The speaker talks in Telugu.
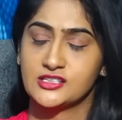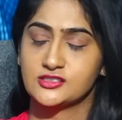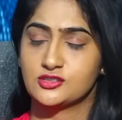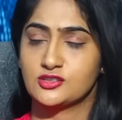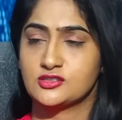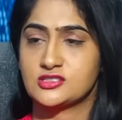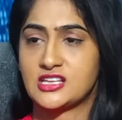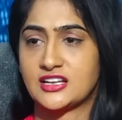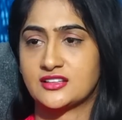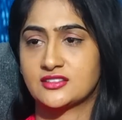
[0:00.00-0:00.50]
సో
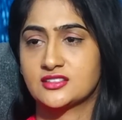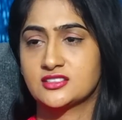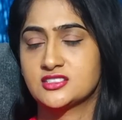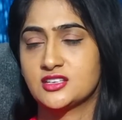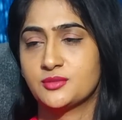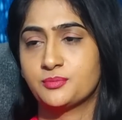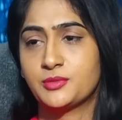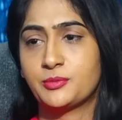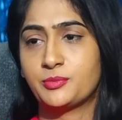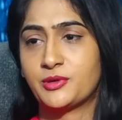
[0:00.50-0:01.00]
సర్ది
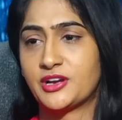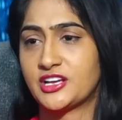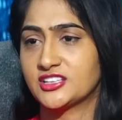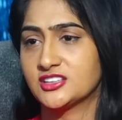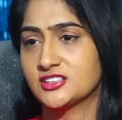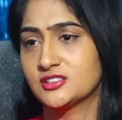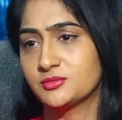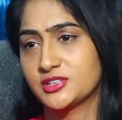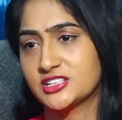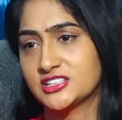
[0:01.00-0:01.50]
చెప్పే
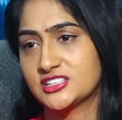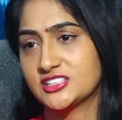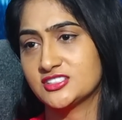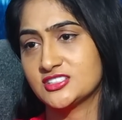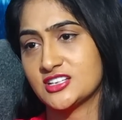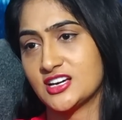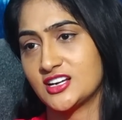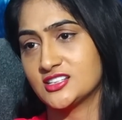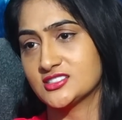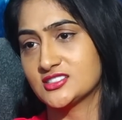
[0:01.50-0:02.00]
ప్రయత్నం అయితే
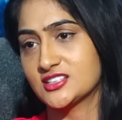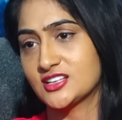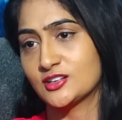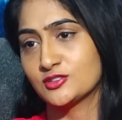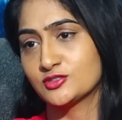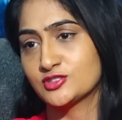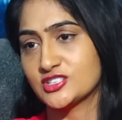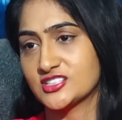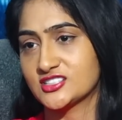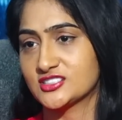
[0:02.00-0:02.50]

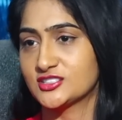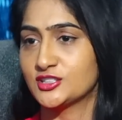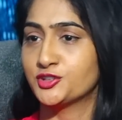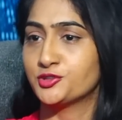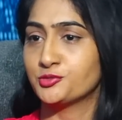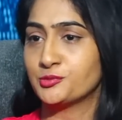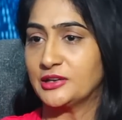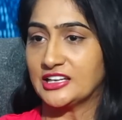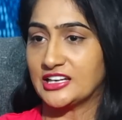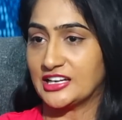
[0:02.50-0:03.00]
చాలాసార్లు
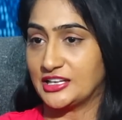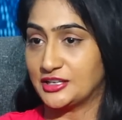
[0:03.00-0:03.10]
చేసినట్టు మనకు